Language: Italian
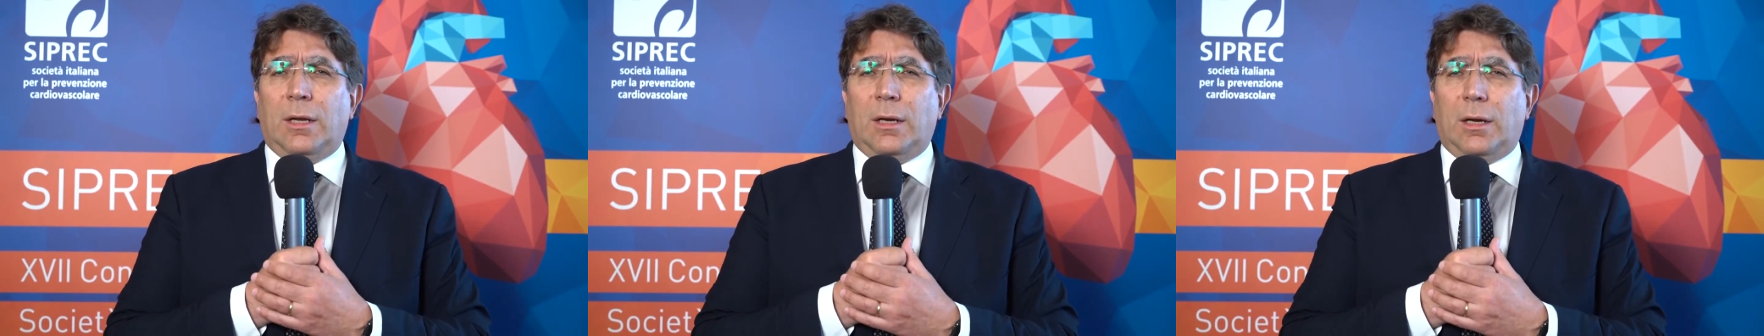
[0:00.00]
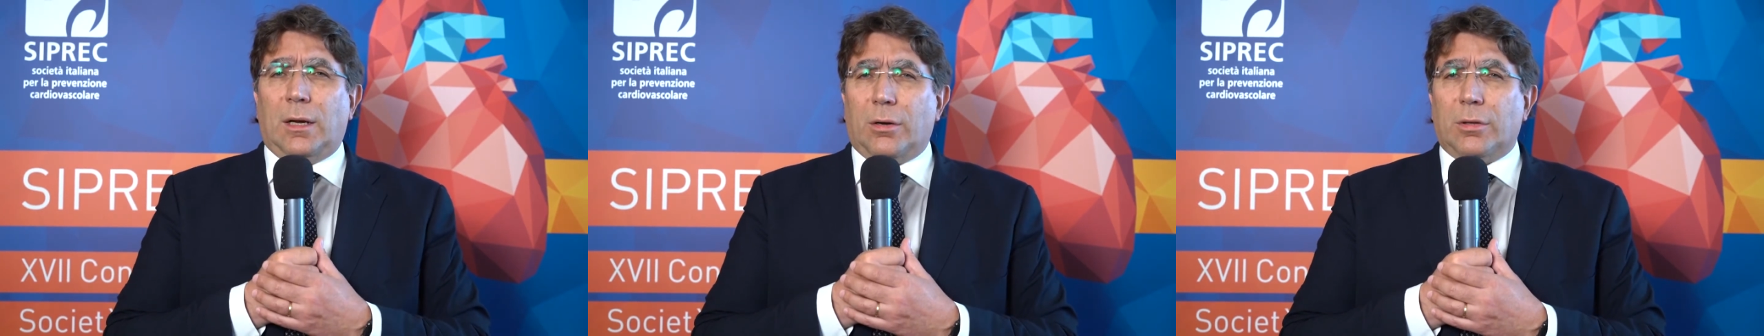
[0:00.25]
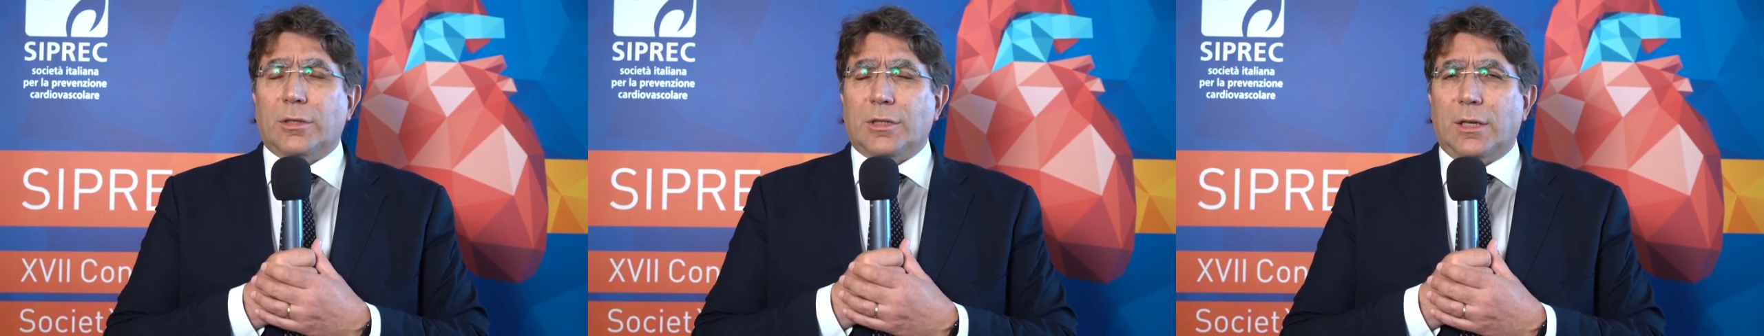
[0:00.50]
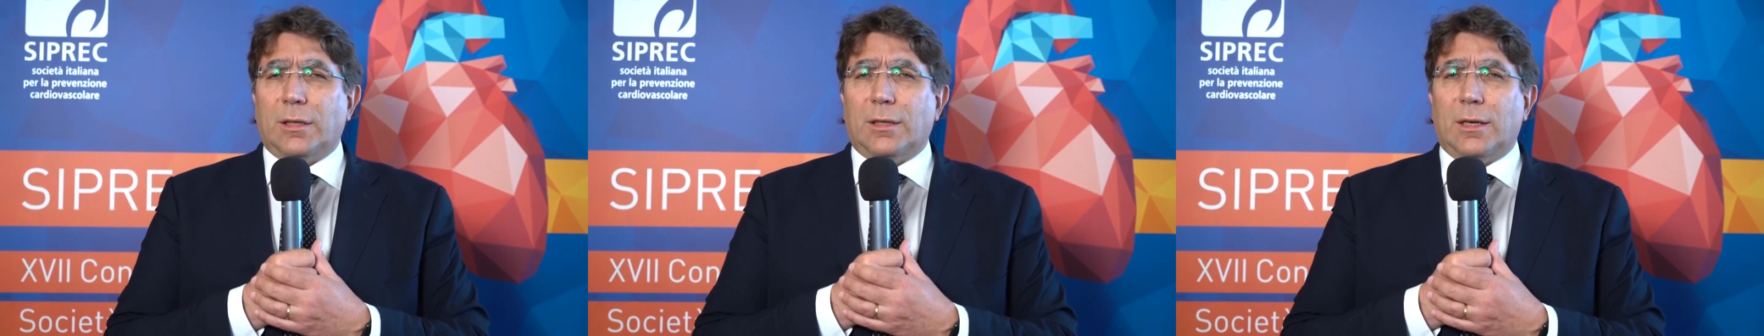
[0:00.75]
la cosa
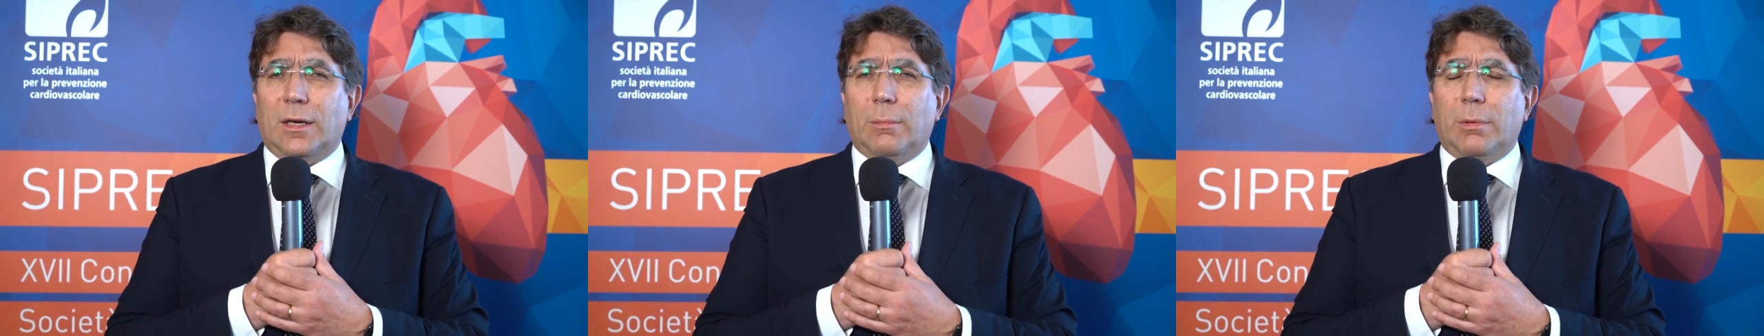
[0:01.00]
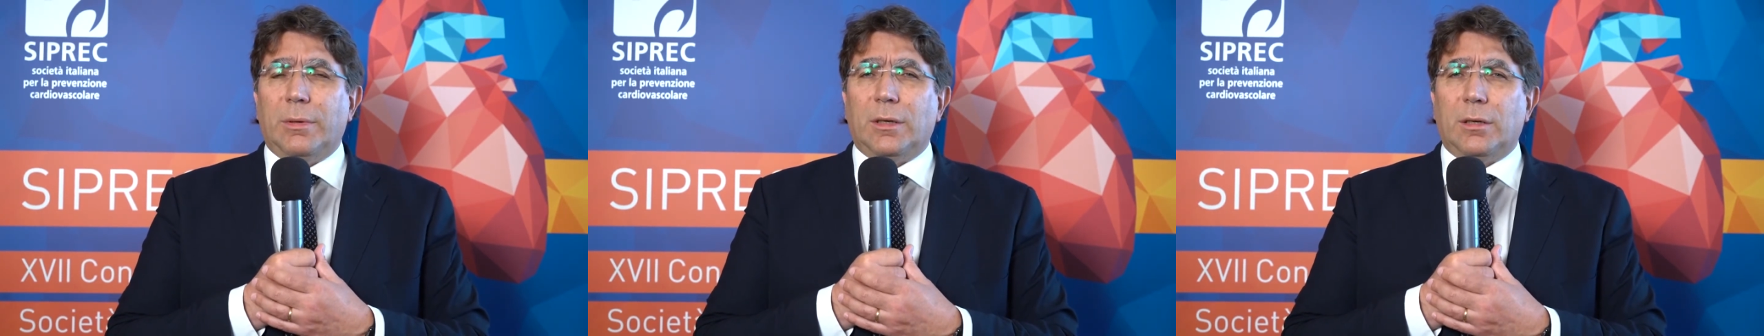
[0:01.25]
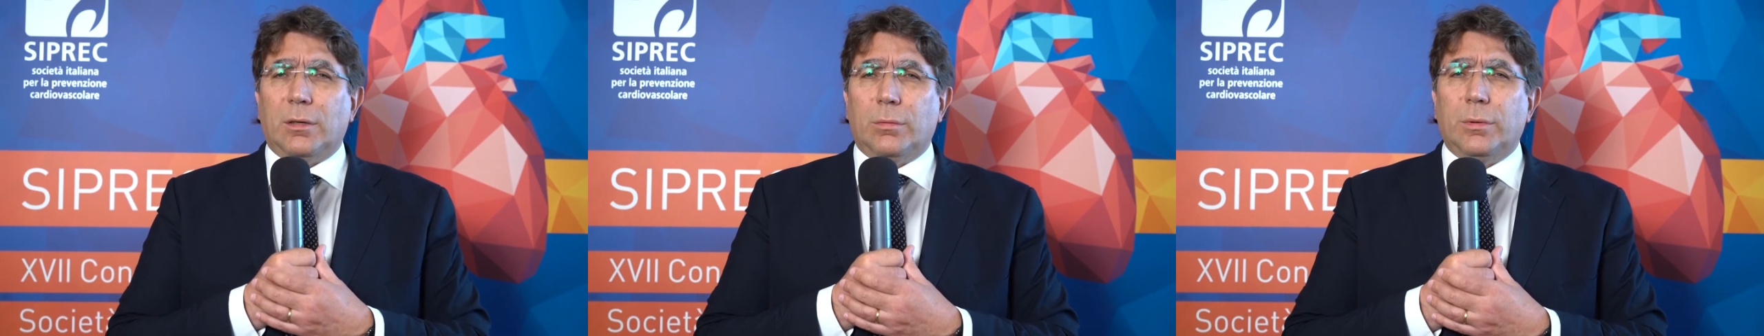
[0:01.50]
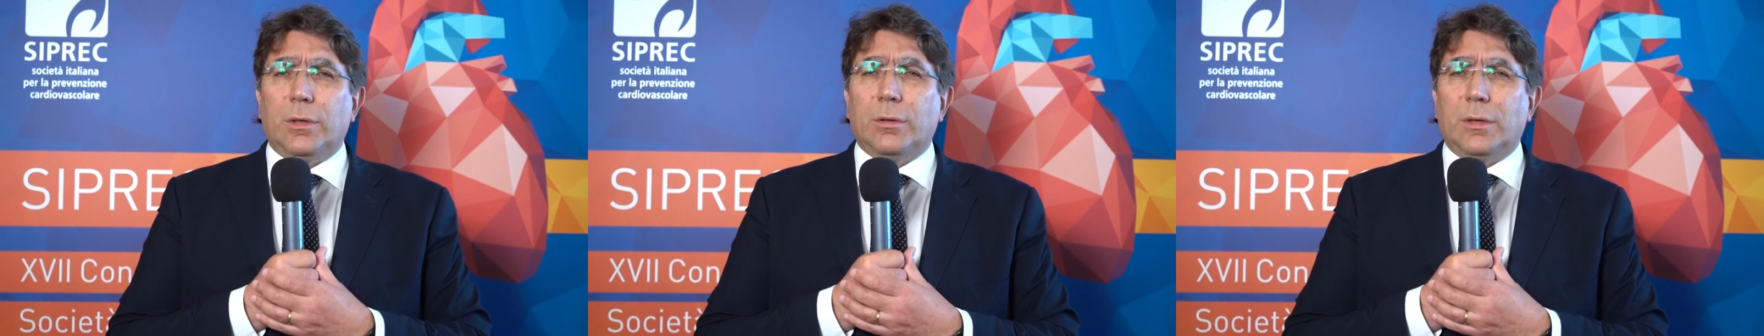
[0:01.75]
certa è che nel momento in
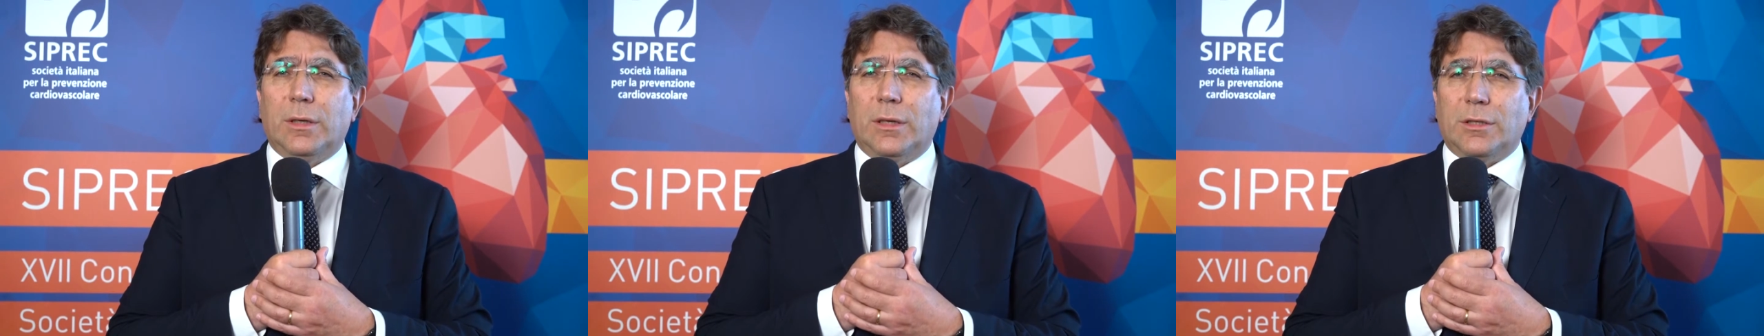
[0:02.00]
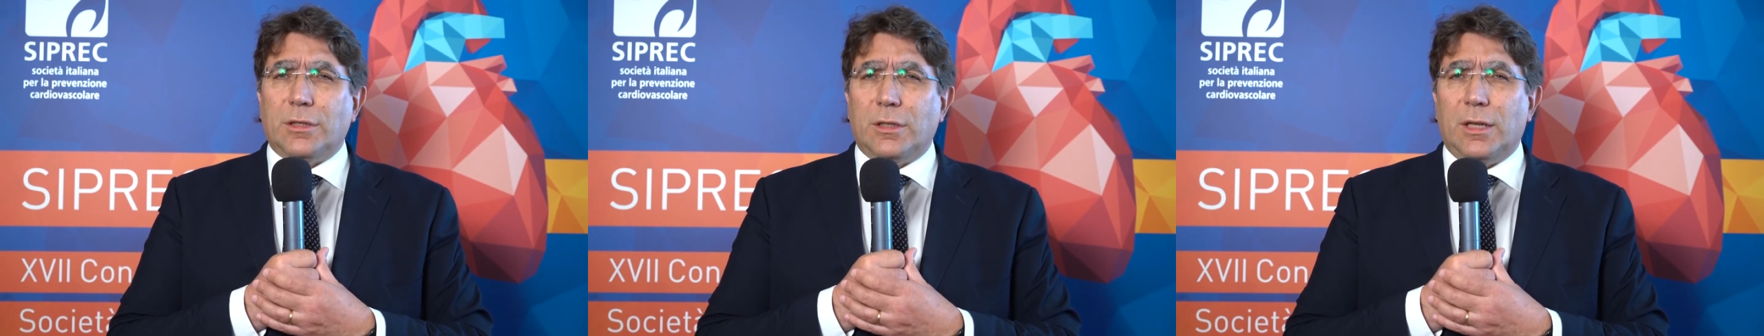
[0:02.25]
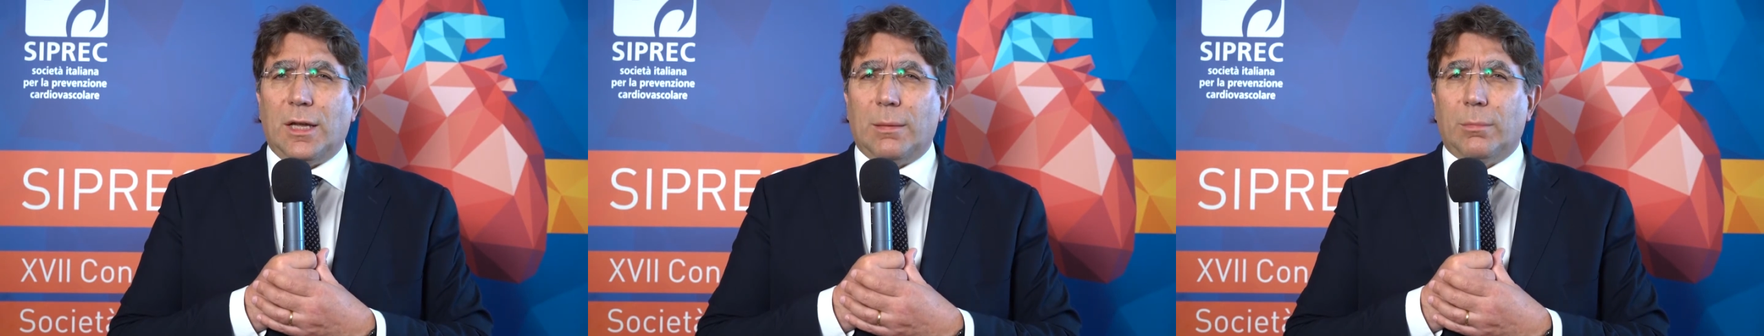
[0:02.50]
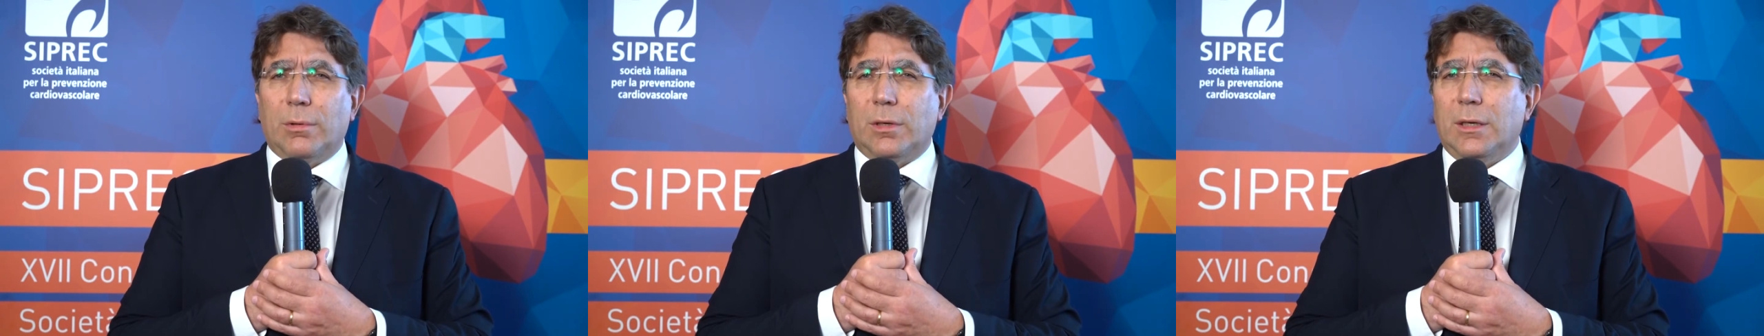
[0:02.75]
cui noi
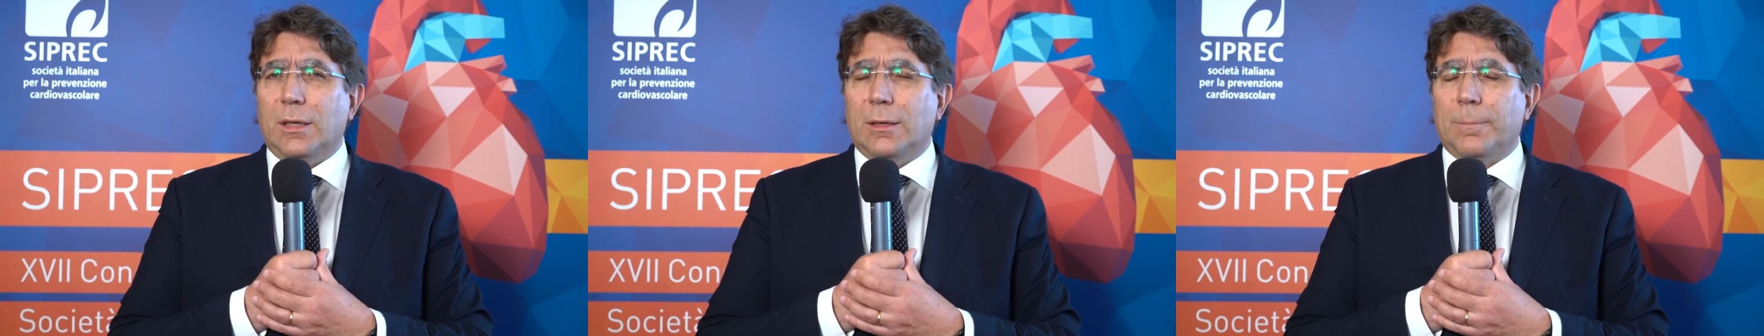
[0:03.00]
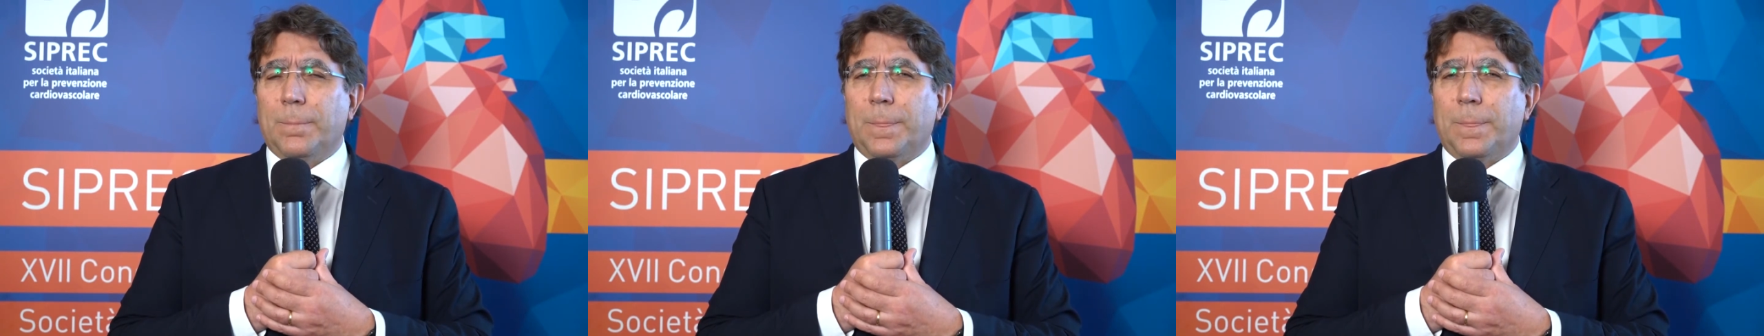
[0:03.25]
decidiamo di